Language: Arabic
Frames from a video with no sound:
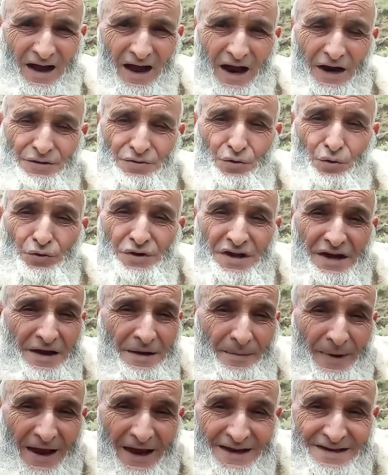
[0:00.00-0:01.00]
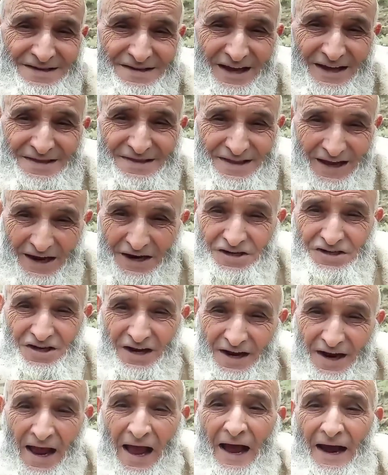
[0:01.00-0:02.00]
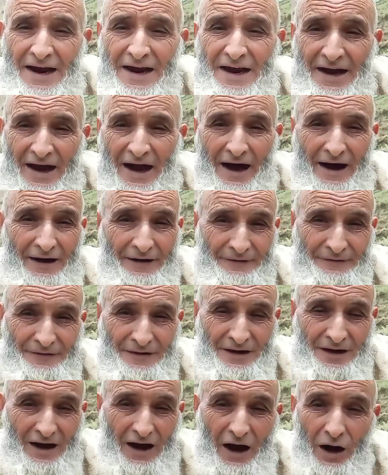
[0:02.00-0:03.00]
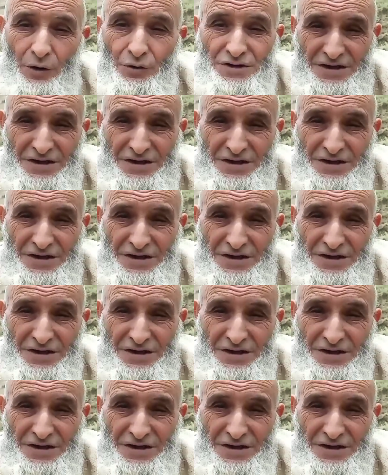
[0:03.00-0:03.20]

اشكو ديما يخصها تعيش غير الحقيقه او